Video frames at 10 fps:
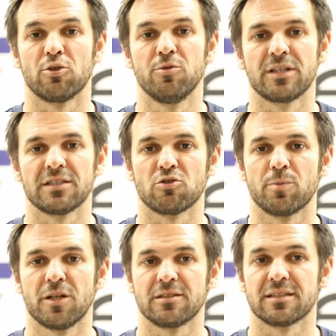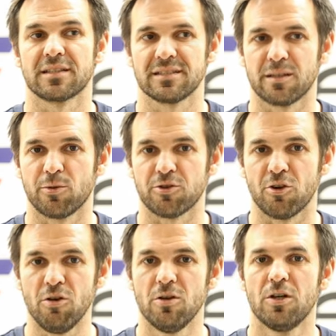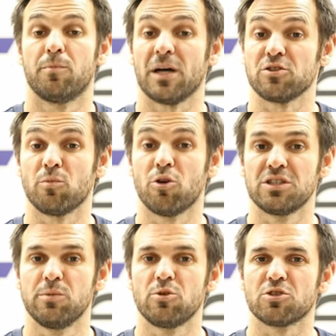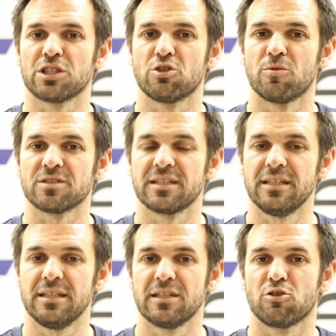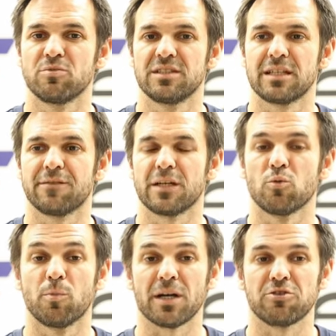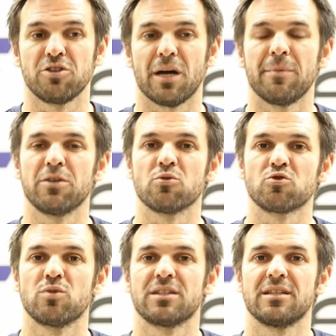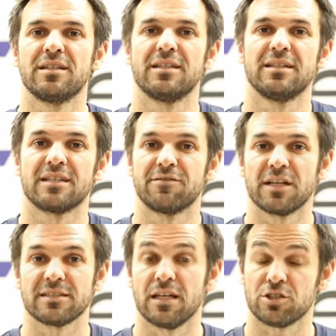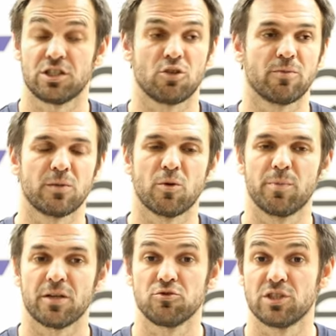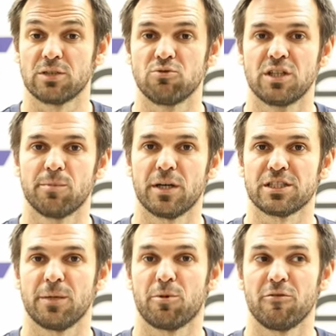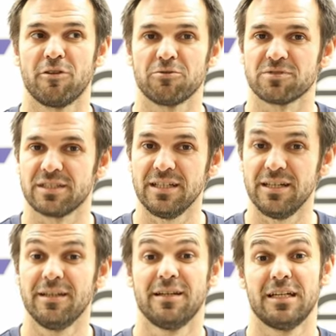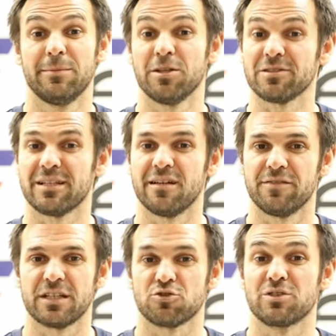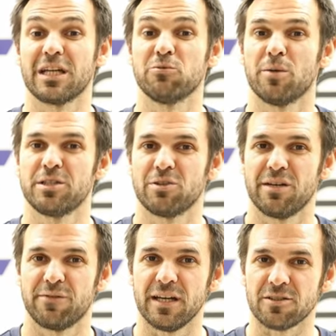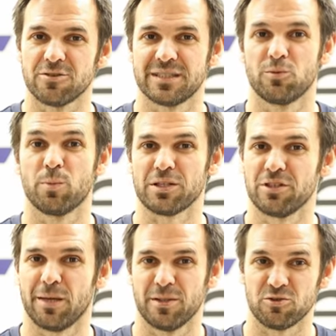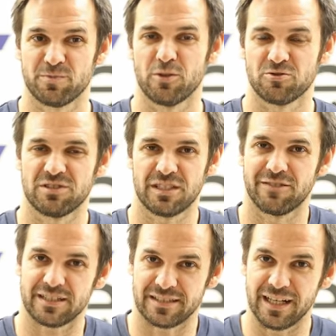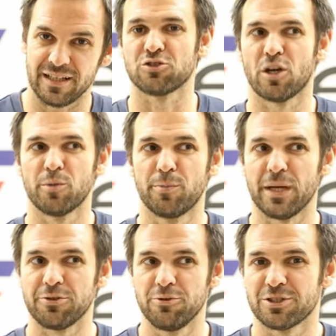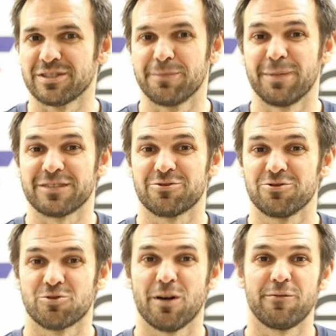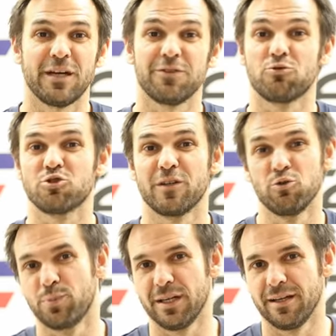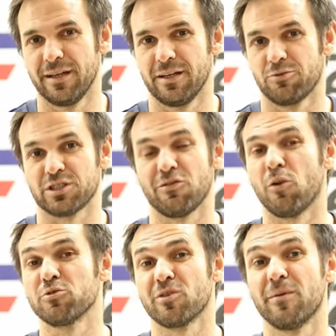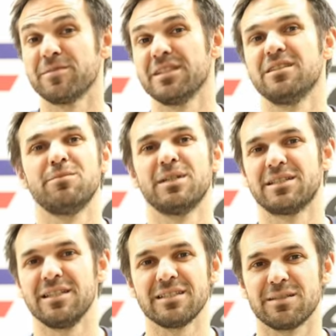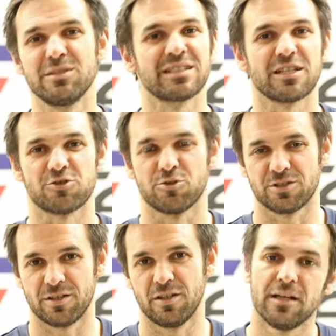communication au c'est très important. Par exemple, moi, au début, quand j'ai commencé et qu'on me disait qu'il fallait que mon partenaire m'annonce où étaient les adversaires, j'étais complètement perdu, je l'écoutais pas, j'avais pas envie de l'annoncer Et maintenant, c'est l'inverse. Je suis tellement habitué à le faire que si mon partenaire m'annonce pas où sont les adversaires, je suis un peu perdu et je sais pas ce que je dois faire et du coup, je vais louper. Donc, j'ai vraiment besoin, même s'il dit une bêtise, qu'il me dise quelque chose.